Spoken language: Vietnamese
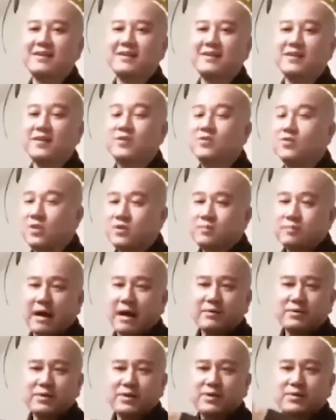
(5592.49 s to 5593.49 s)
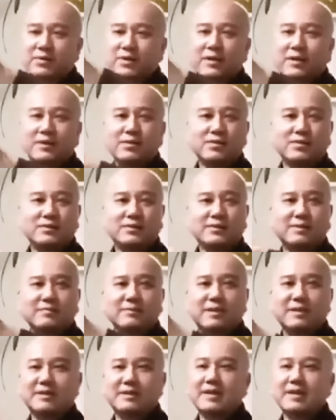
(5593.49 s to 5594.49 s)
Nó có bao nhiêu cái luồng
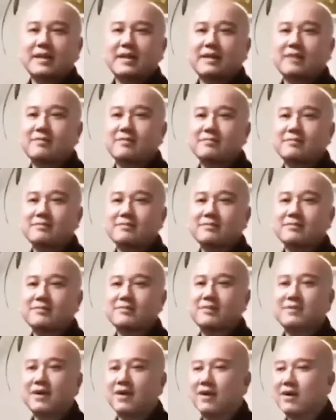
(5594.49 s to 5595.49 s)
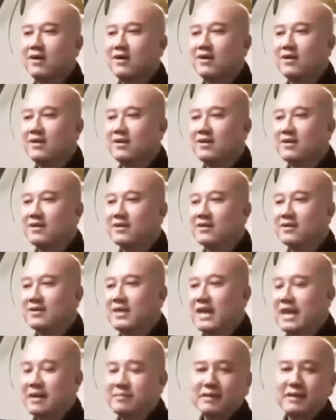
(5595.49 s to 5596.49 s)
sóng điện đây không? Có.
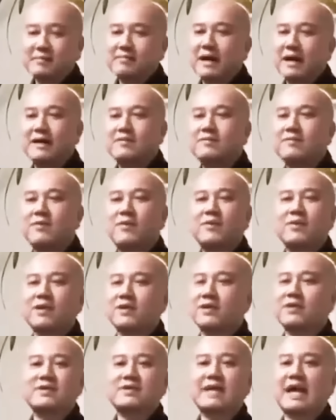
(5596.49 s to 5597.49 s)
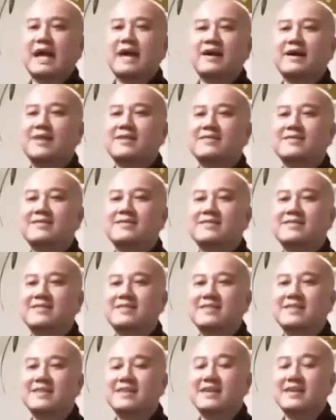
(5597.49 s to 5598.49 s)
Đem cái máy vô là nó ra hết.
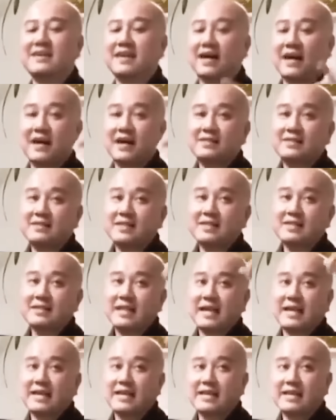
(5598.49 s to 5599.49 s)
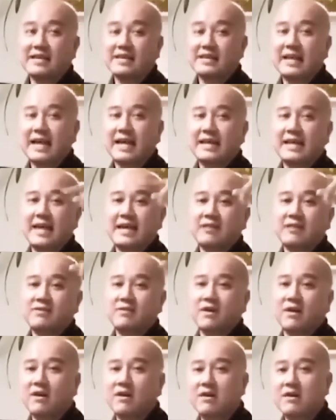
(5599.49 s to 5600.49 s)
Ở trên này hiện nay đang
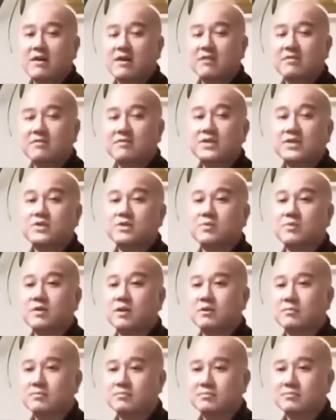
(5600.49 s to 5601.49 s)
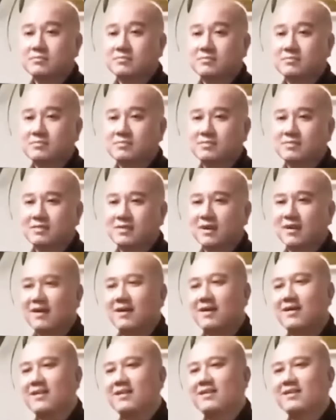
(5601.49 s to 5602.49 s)
có vi trùng không?
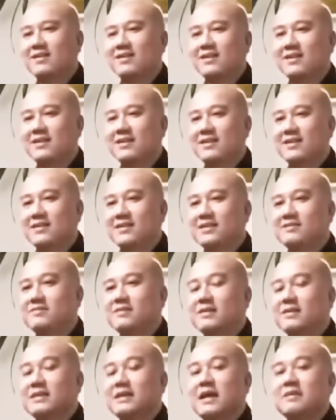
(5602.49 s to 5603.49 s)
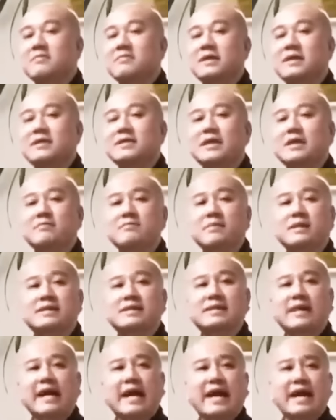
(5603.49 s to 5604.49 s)
Có. Nhưng mà tại miễn nhiễm
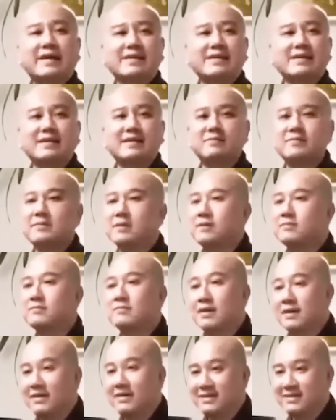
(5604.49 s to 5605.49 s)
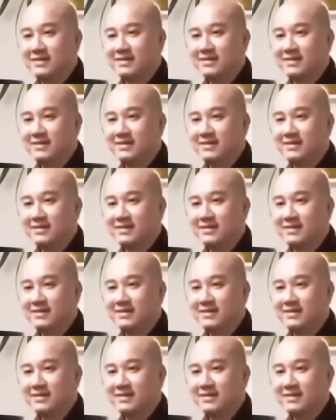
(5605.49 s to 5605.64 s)
mình khá cho nên mình không bị.